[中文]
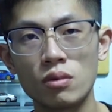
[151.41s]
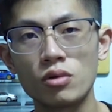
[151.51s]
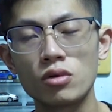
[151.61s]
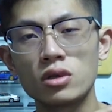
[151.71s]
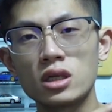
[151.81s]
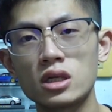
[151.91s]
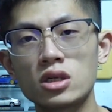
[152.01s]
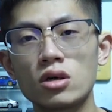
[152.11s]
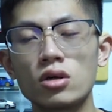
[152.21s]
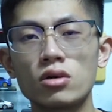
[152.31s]
不过那些
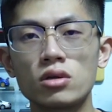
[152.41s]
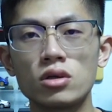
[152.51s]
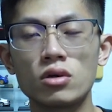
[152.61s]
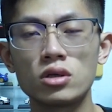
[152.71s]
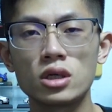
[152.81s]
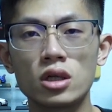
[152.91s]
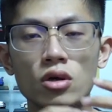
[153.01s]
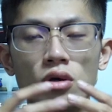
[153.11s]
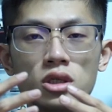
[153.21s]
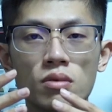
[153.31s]
车友有一些
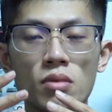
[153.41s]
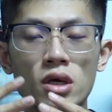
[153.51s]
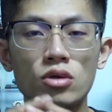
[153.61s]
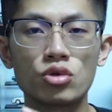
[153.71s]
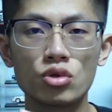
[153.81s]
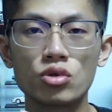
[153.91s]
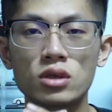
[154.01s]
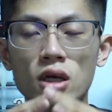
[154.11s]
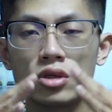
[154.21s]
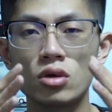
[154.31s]
都已经没有继续
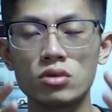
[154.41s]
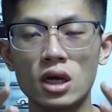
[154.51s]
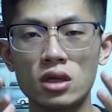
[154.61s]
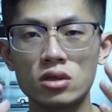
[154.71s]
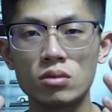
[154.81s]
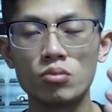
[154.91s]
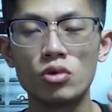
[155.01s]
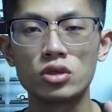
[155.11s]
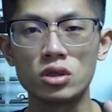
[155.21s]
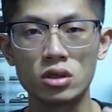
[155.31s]
在收藏
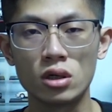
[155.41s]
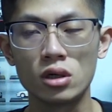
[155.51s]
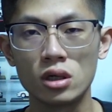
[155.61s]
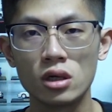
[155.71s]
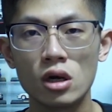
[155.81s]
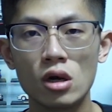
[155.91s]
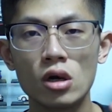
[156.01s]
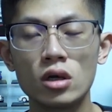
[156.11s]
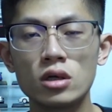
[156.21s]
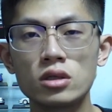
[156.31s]
模型车了，
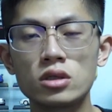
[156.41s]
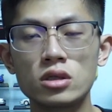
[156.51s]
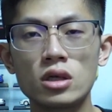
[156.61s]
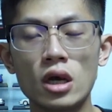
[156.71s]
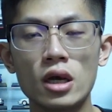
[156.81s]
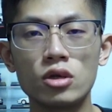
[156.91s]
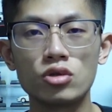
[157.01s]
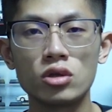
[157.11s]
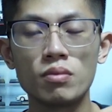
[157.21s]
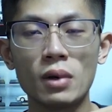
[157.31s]
这是 Air
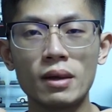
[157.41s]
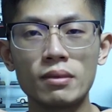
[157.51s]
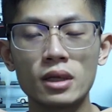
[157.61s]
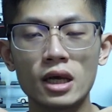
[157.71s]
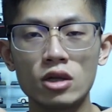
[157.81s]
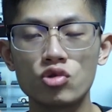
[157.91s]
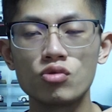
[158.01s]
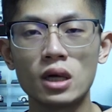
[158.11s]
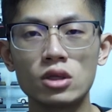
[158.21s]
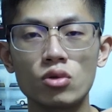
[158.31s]
觉得蛮感
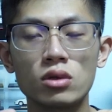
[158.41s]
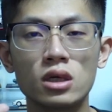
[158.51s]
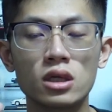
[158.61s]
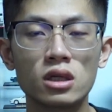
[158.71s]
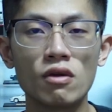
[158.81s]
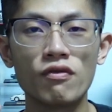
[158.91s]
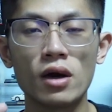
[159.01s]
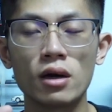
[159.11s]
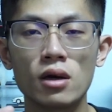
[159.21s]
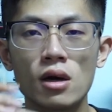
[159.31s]
触蛮多的一个地
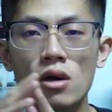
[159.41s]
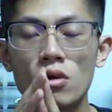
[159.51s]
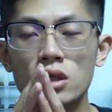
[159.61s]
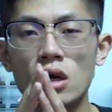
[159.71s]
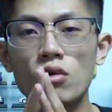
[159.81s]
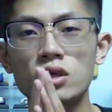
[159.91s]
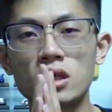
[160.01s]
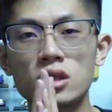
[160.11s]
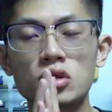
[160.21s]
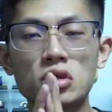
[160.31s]
方。但我
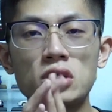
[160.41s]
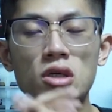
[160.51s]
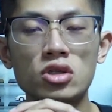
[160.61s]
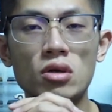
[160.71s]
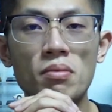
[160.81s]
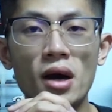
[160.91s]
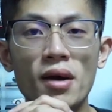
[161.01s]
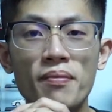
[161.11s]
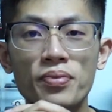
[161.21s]
想这就是人生吧。